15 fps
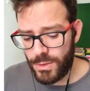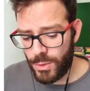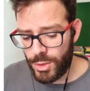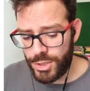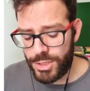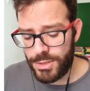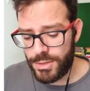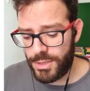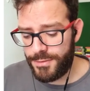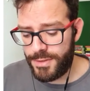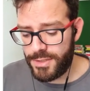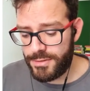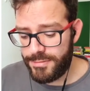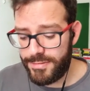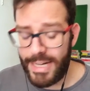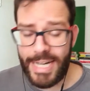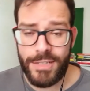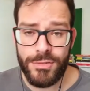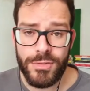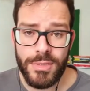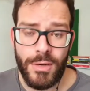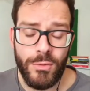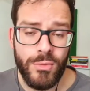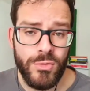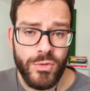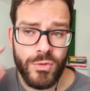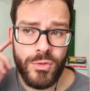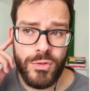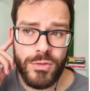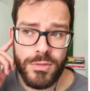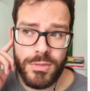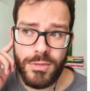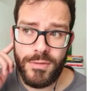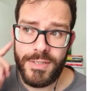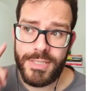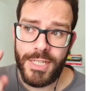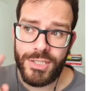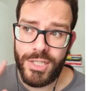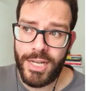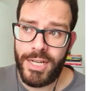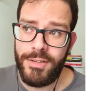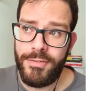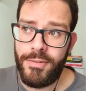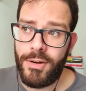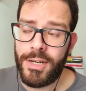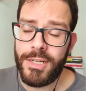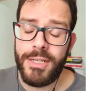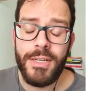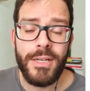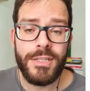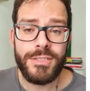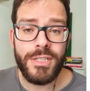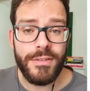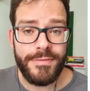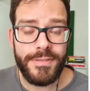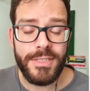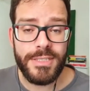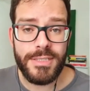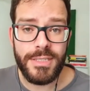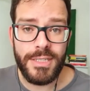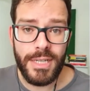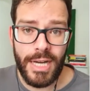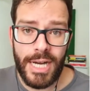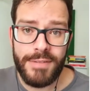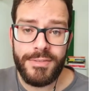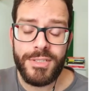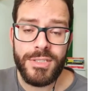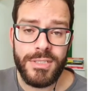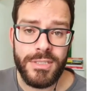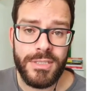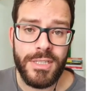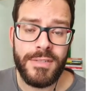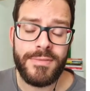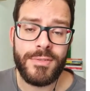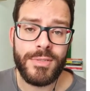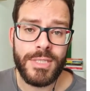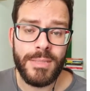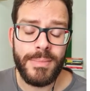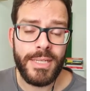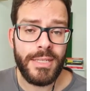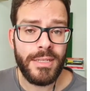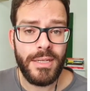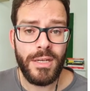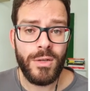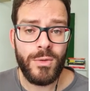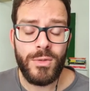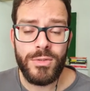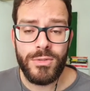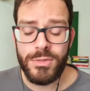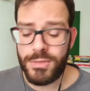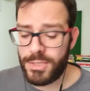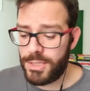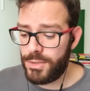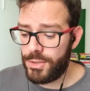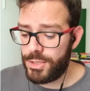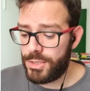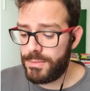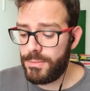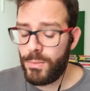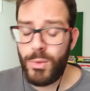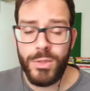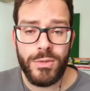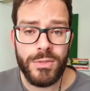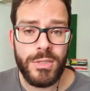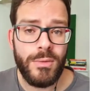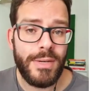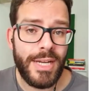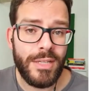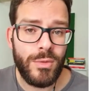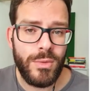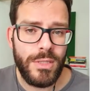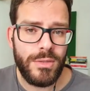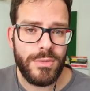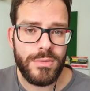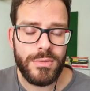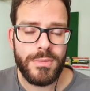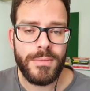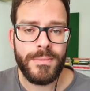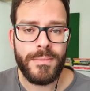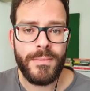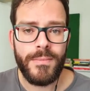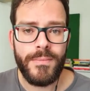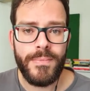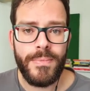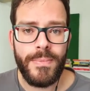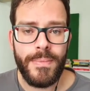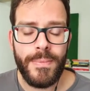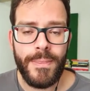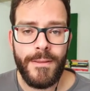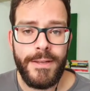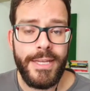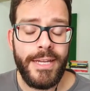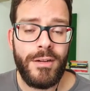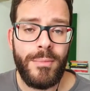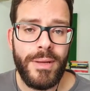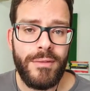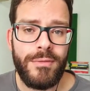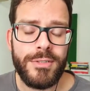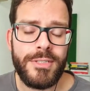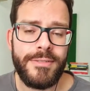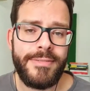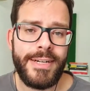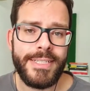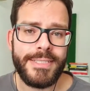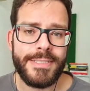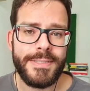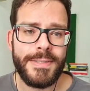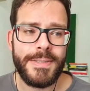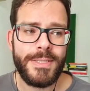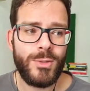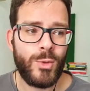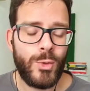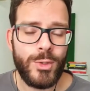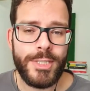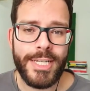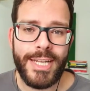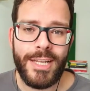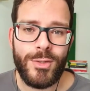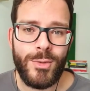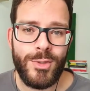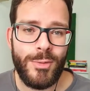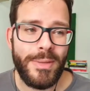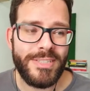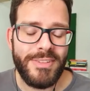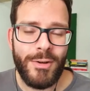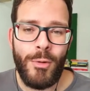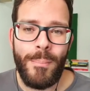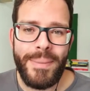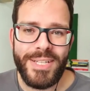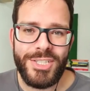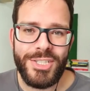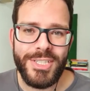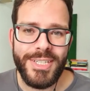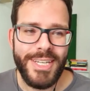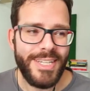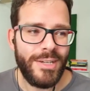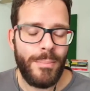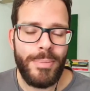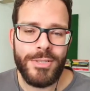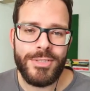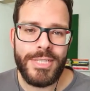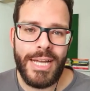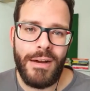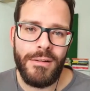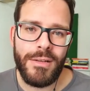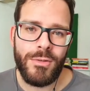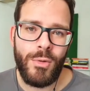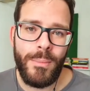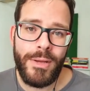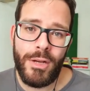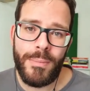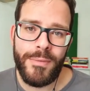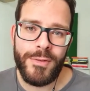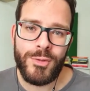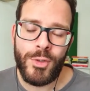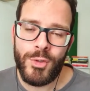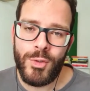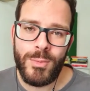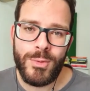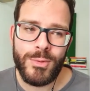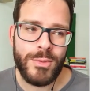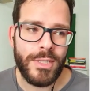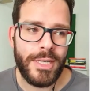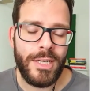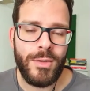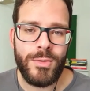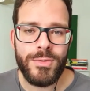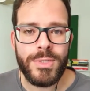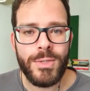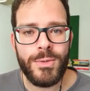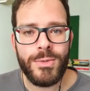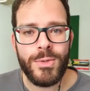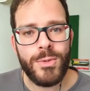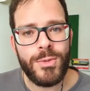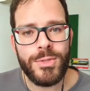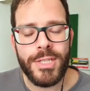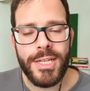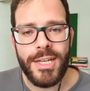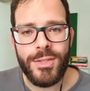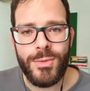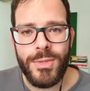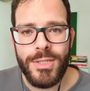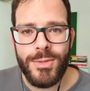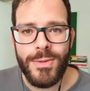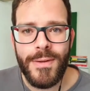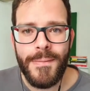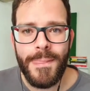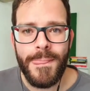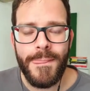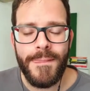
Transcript: Hoje eu já fiz vários, alguns cursos na Universidade da Califórnia, já fiz em Harvard e em Stanford também, cursos que hoje muitos são gratuitos. E aí, como é que você faz? O curso é gratuito, como é que você vai competir? Eu posso ter aula com o melhor professor do mundo aquele conteúdo, o curso é gratuito.